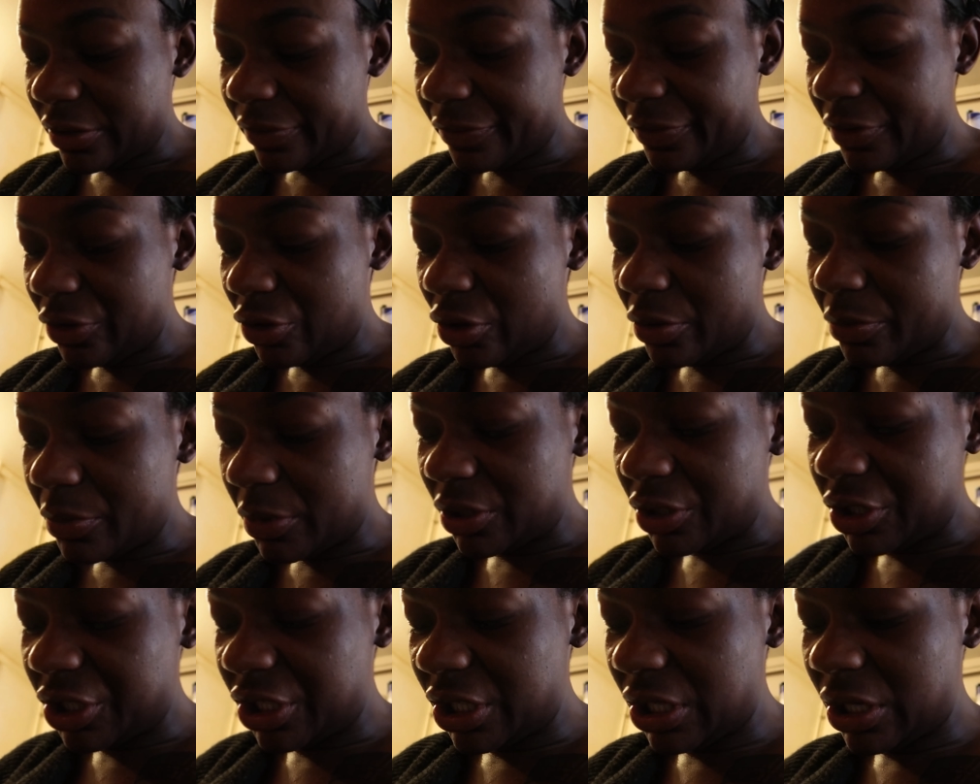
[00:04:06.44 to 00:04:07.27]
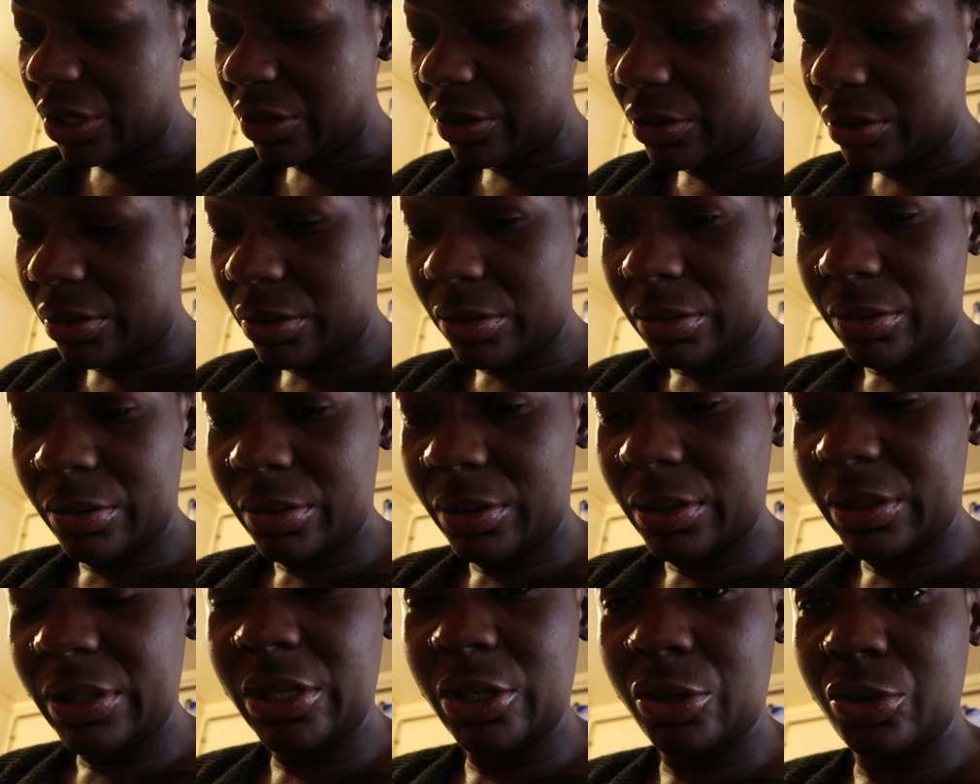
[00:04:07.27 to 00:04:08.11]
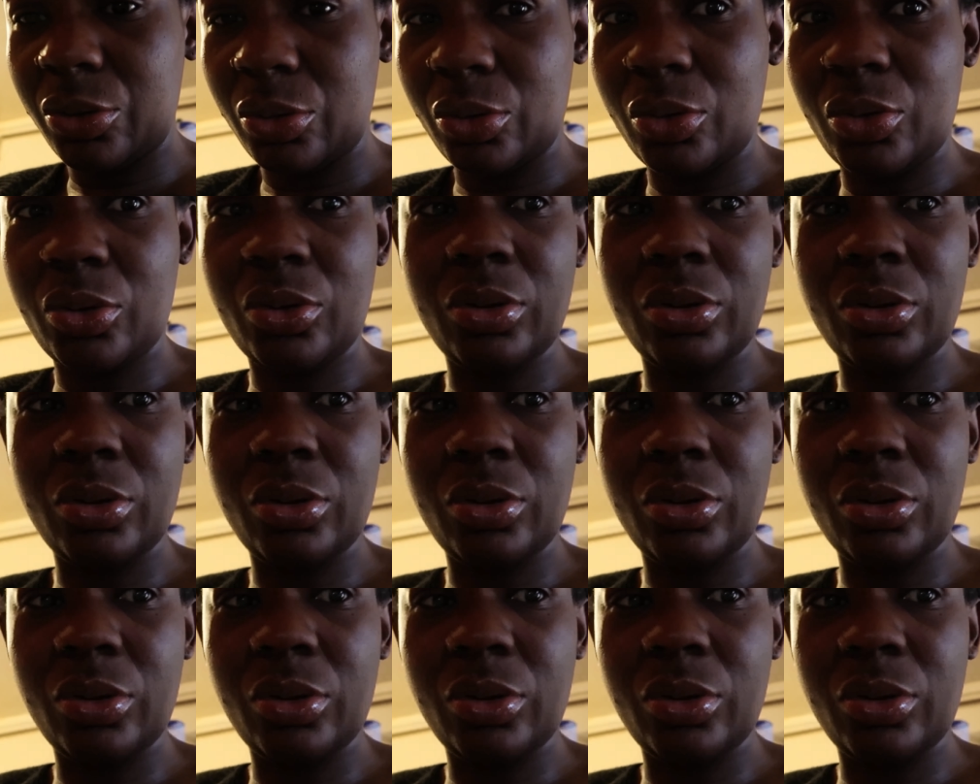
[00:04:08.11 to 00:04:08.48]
envie de manger euh, des choses